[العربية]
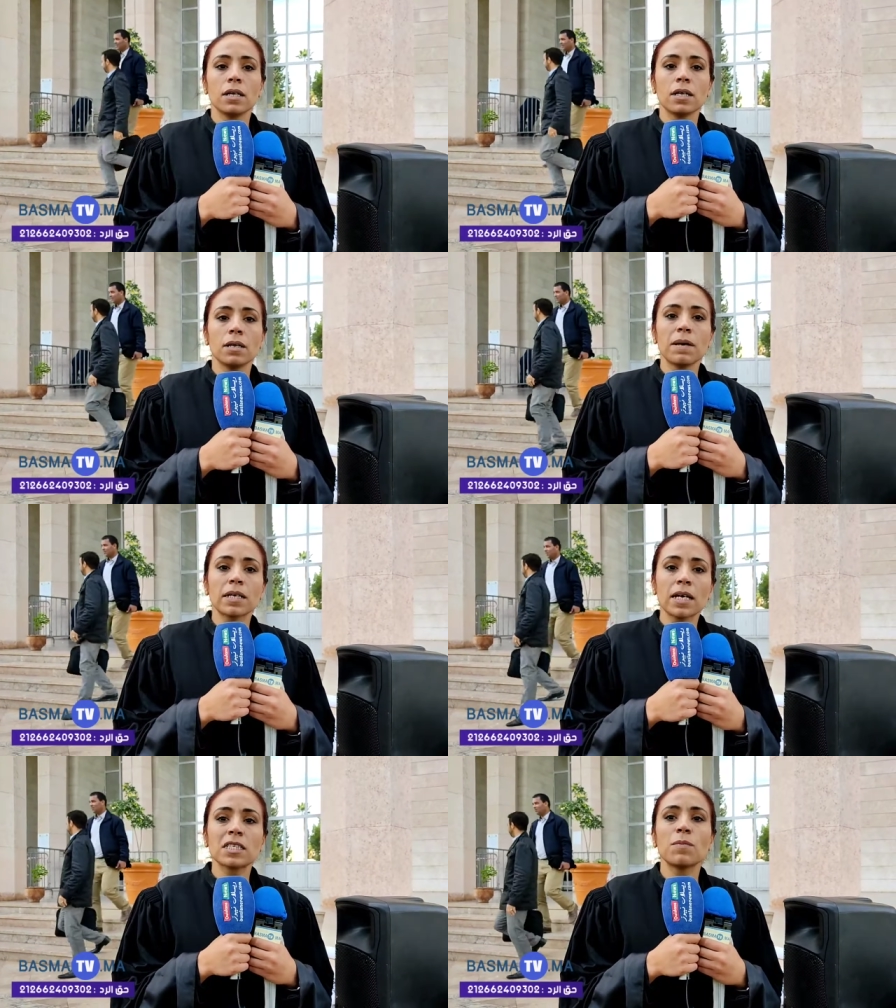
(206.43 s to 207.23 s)

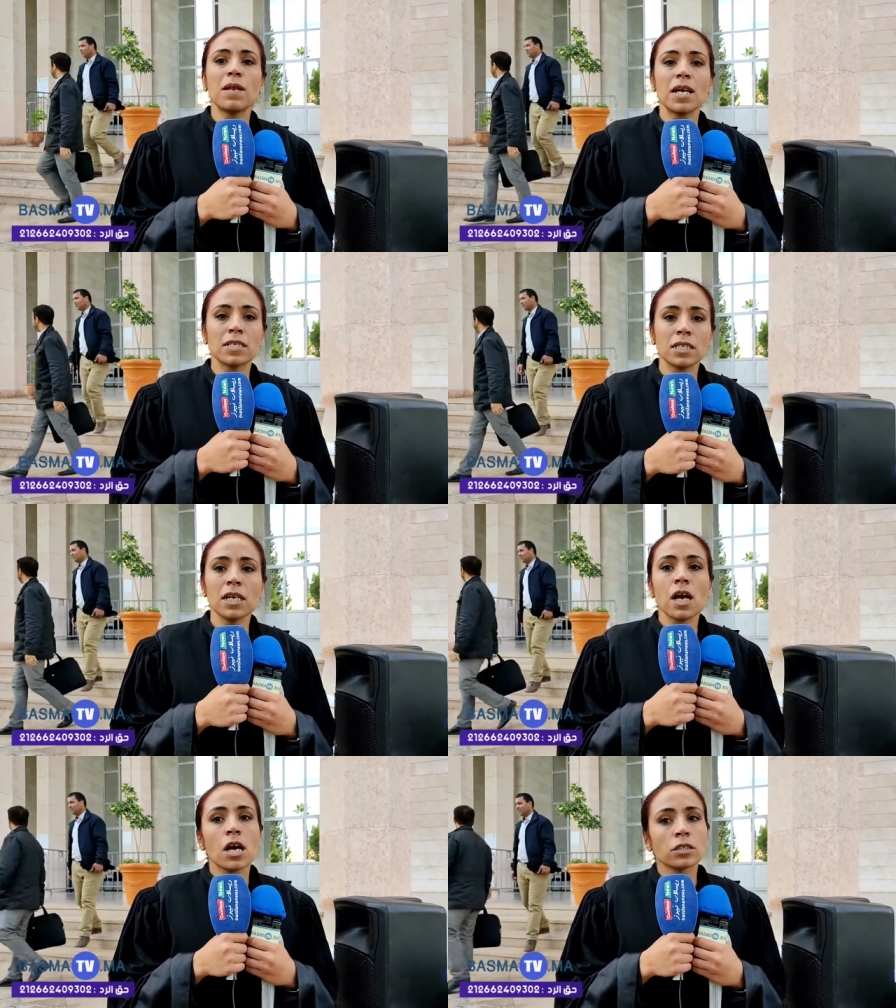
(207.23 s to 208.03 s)
المكاسب
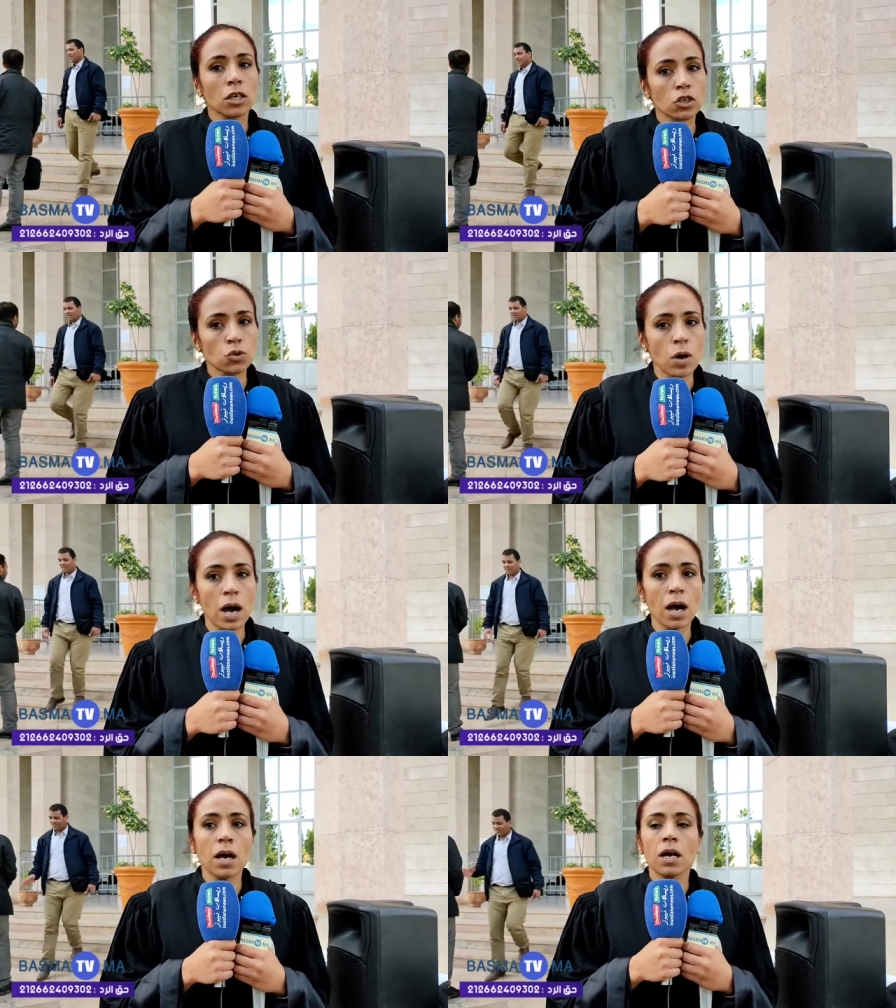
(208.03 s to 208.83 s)
التي
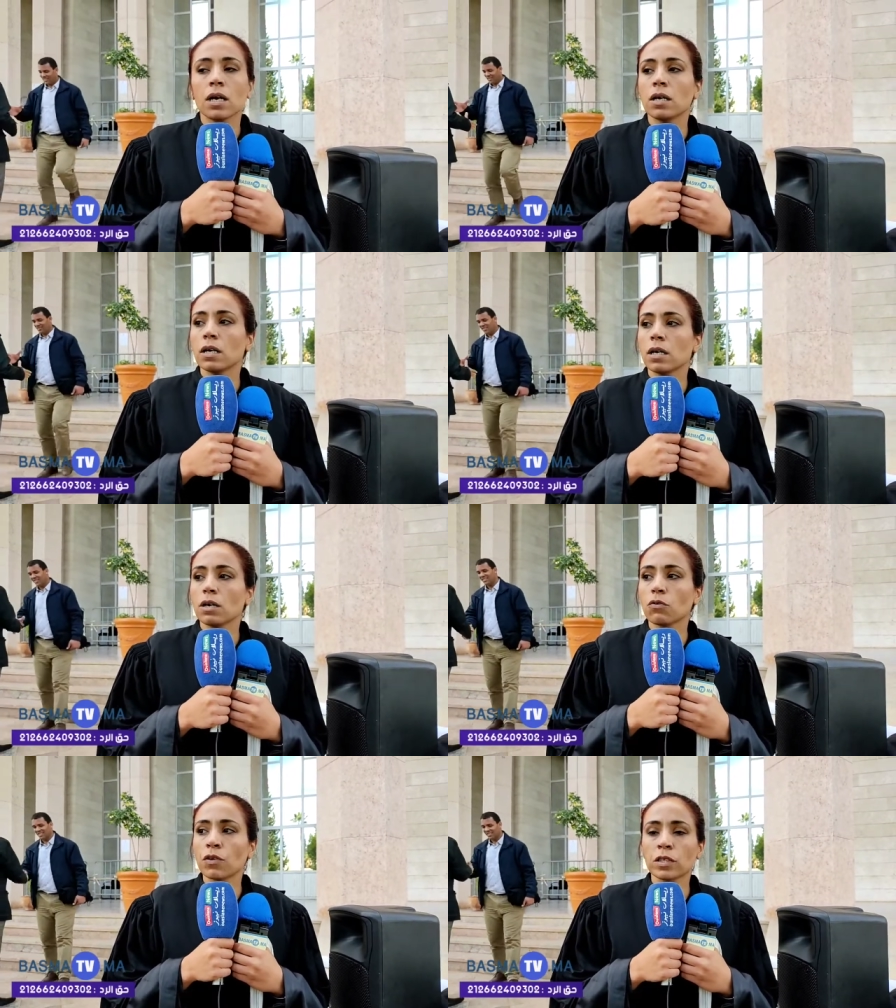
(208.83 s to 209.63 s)
نرجوها
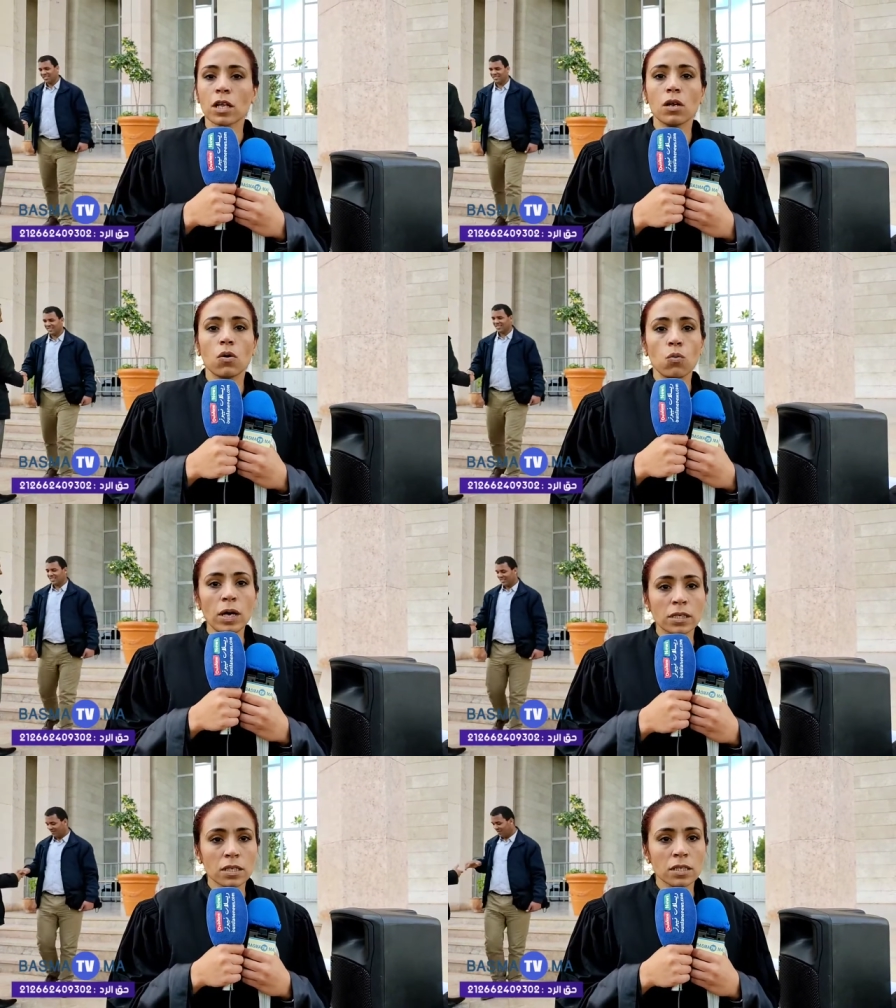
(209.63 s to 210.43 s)
آه، في ظل
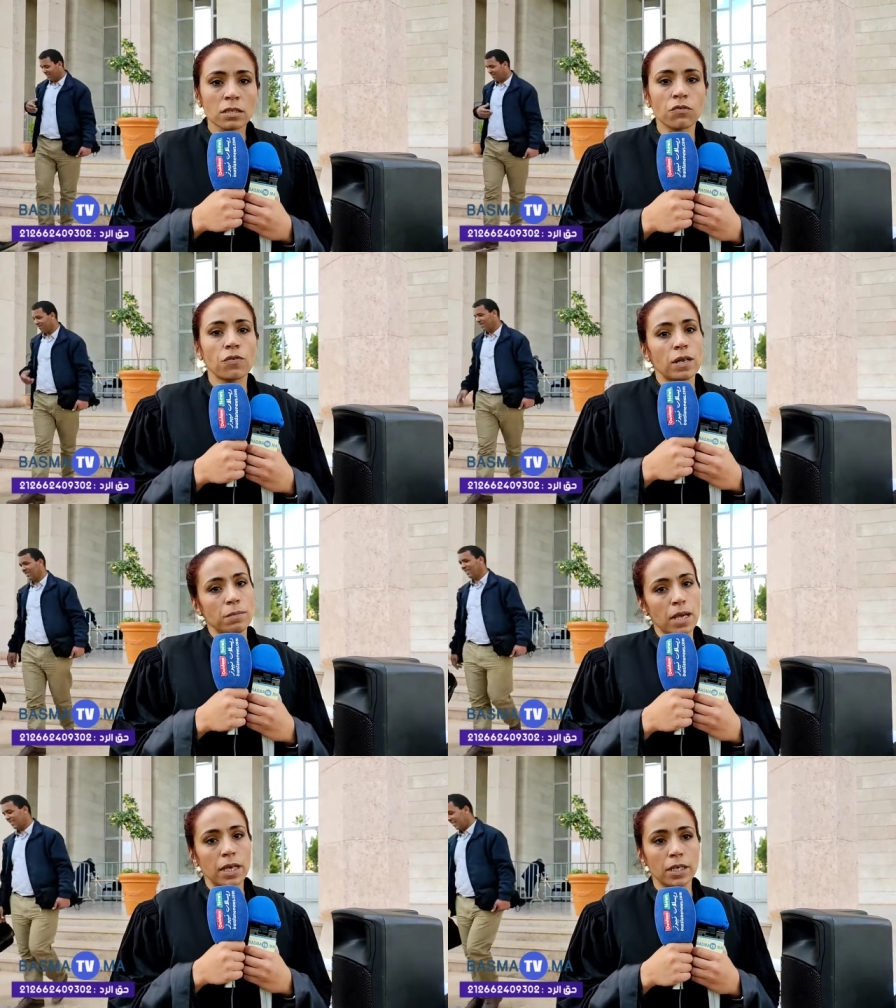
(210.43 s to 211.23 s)
وحده الصف
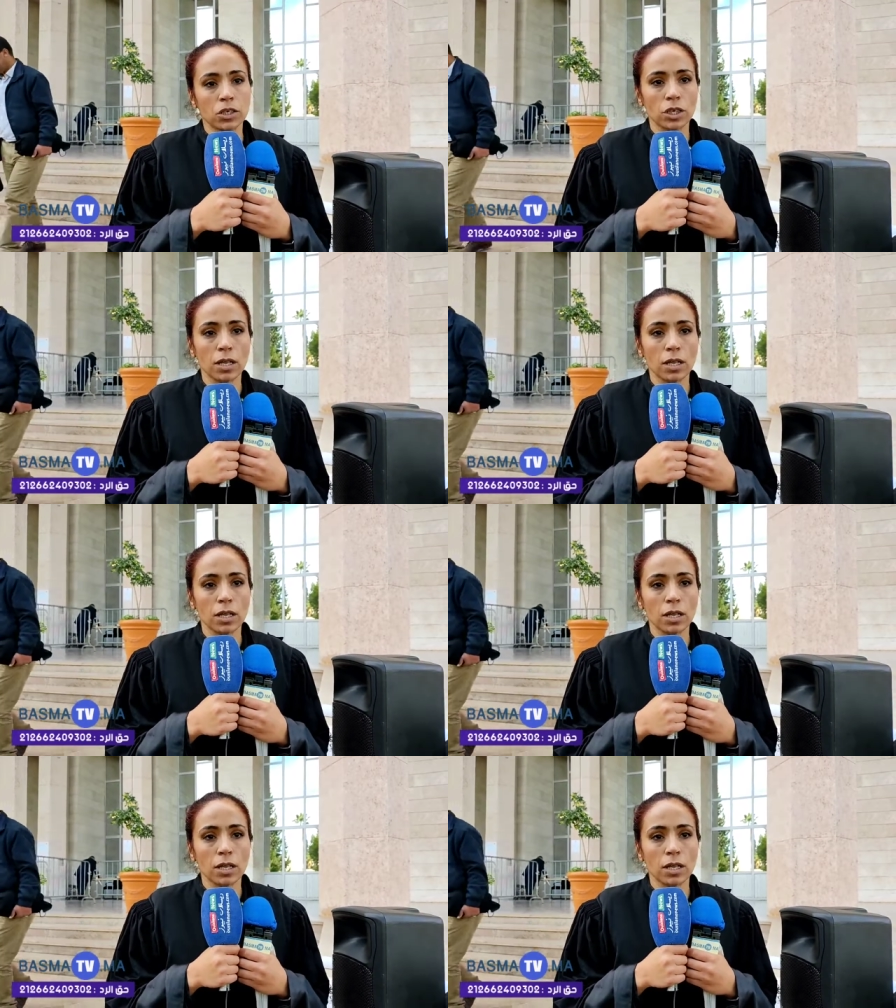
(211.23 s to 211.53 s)
المهني ان شاء